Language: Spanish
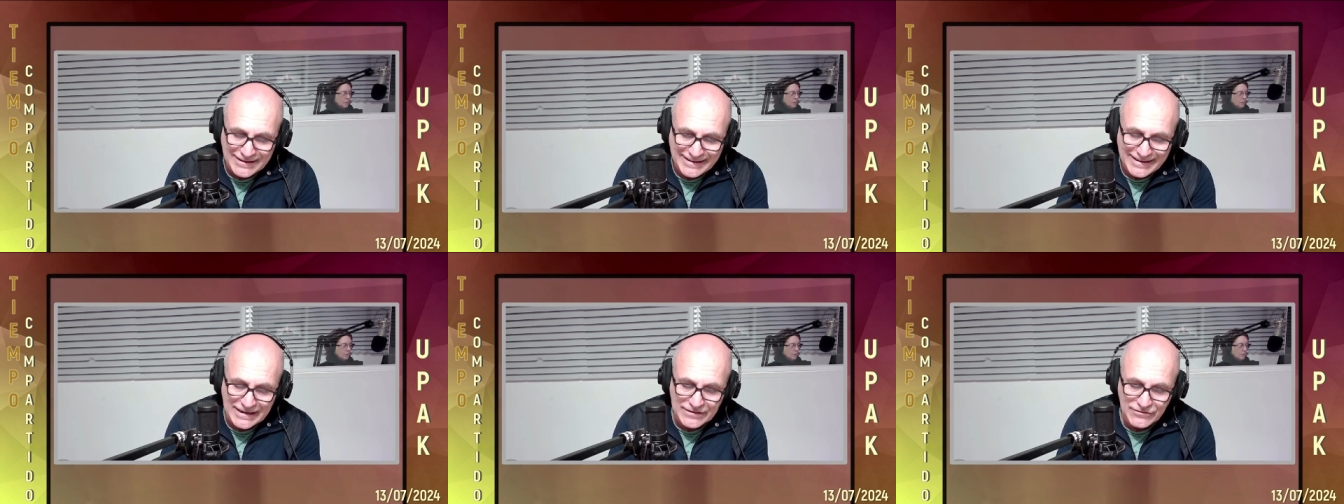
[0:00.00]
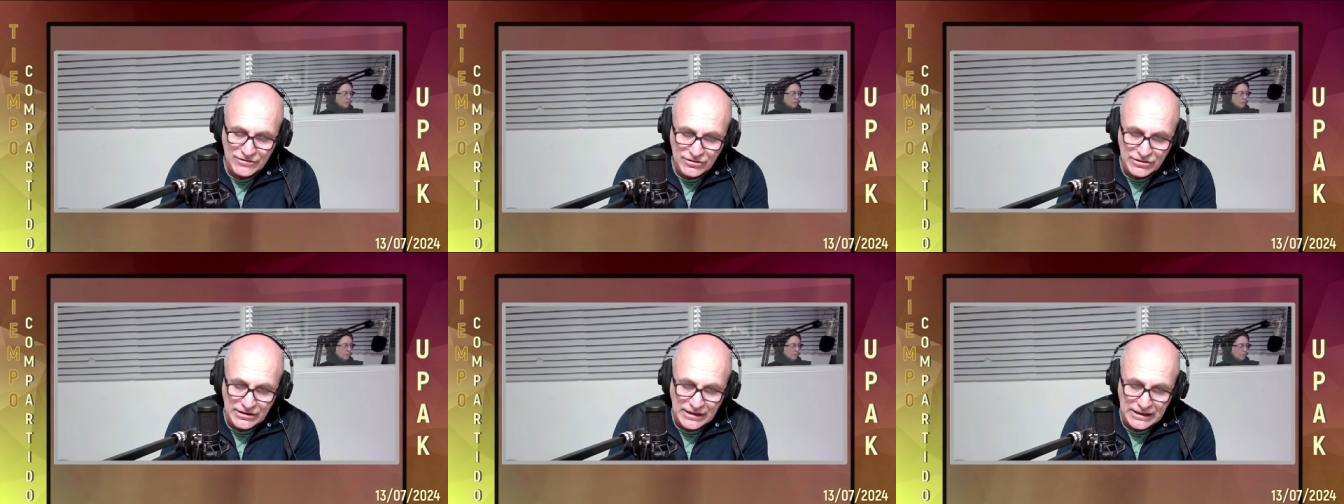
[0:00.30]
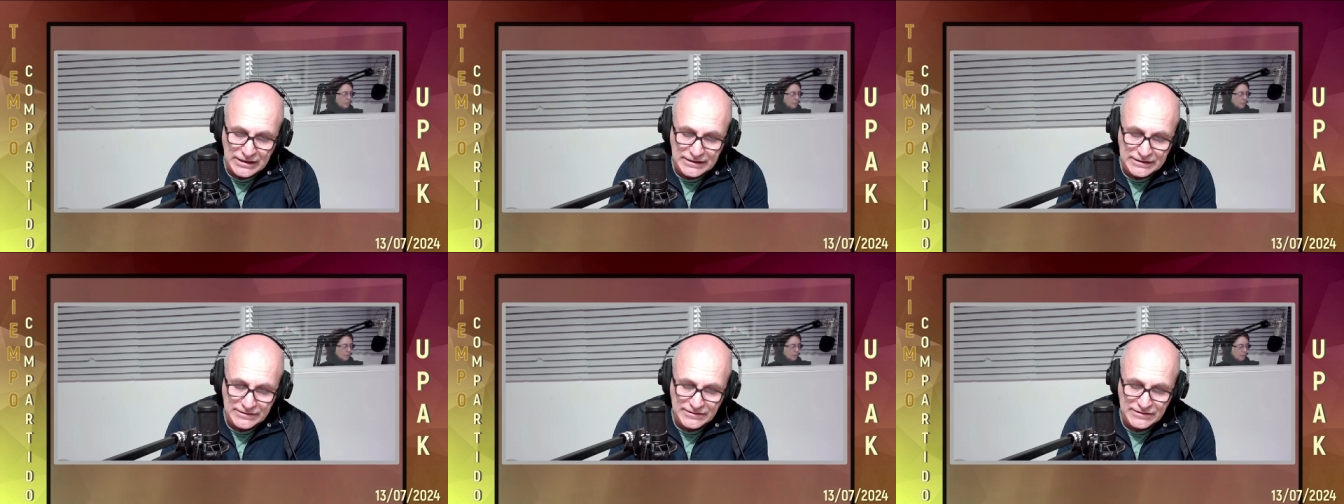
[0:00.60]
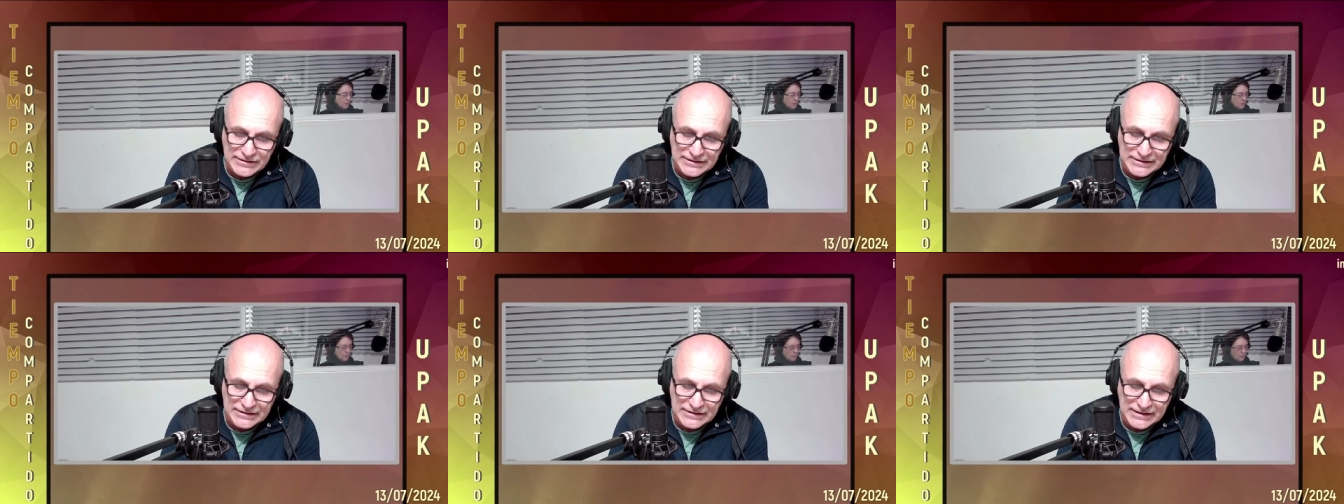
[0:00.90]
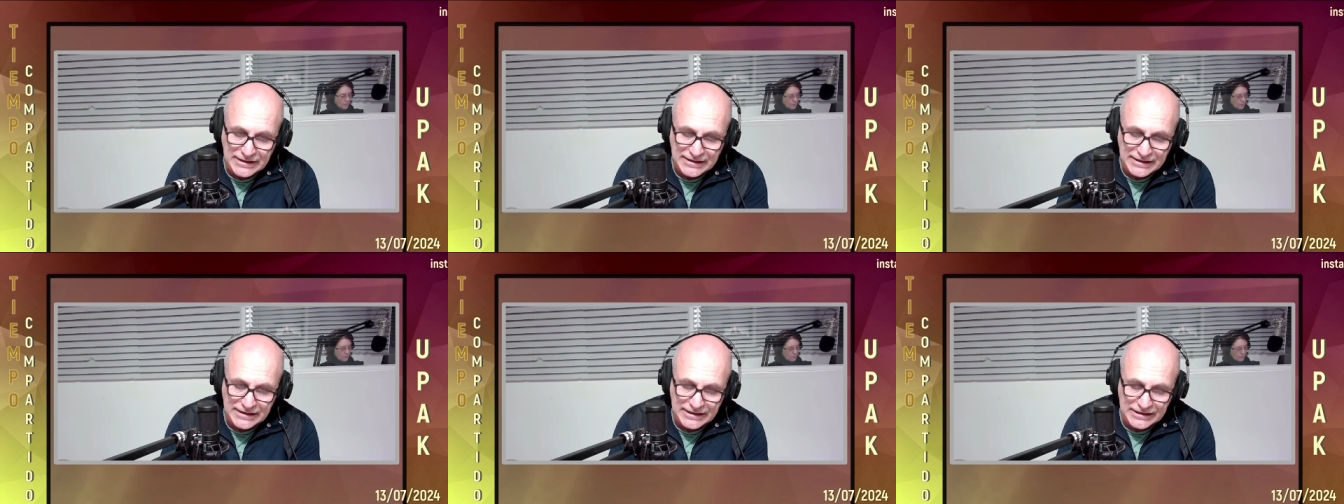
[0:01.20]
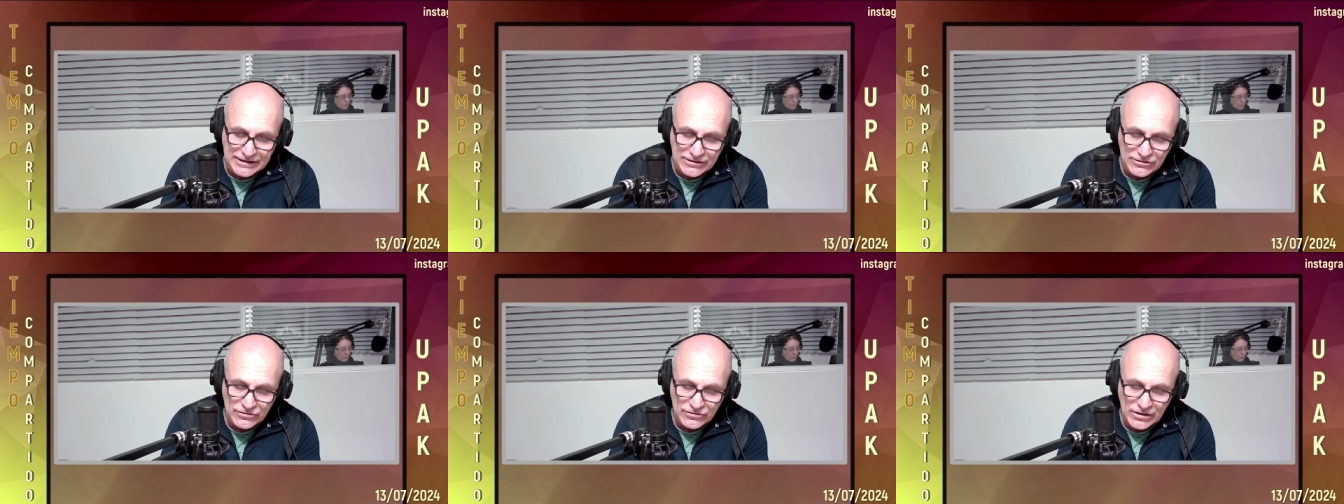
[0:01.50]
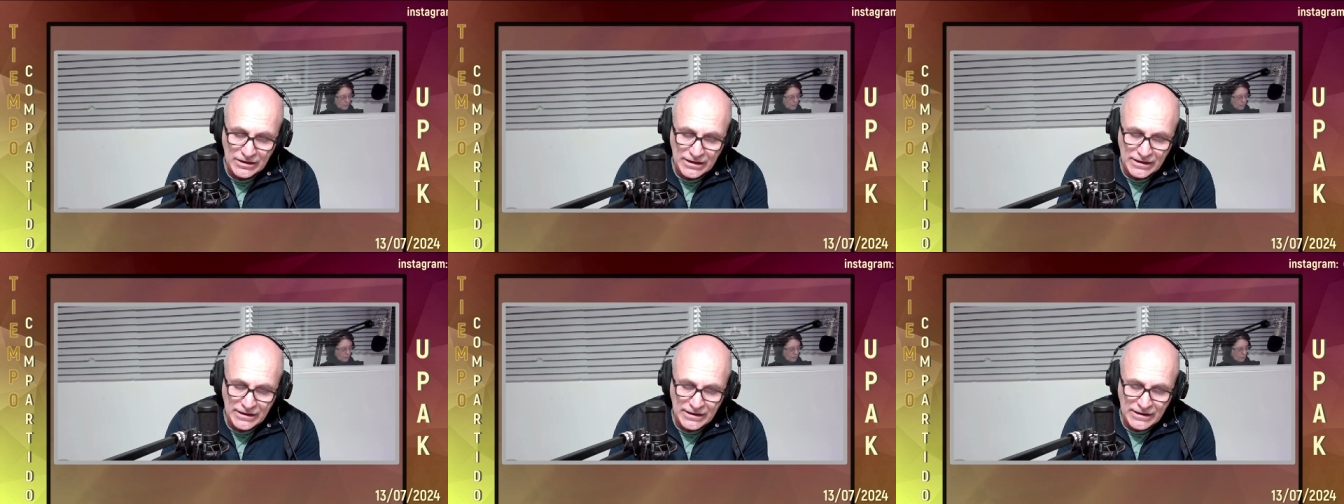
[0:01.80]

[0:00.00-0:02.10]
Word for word: nacionales y extranjeros,